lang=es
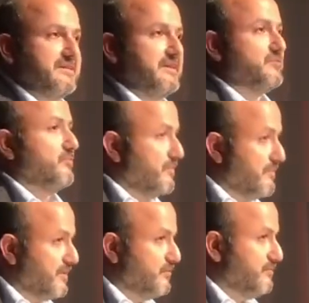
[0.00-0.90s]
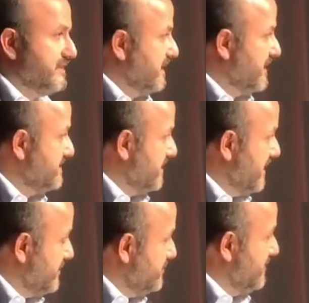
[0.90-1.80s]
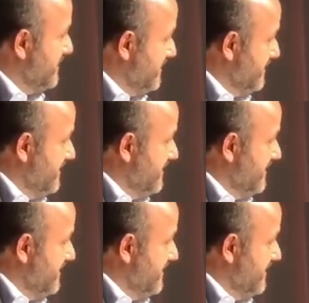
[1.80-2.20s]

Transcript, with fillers: disculpó, me mandó un mensaje hace rato que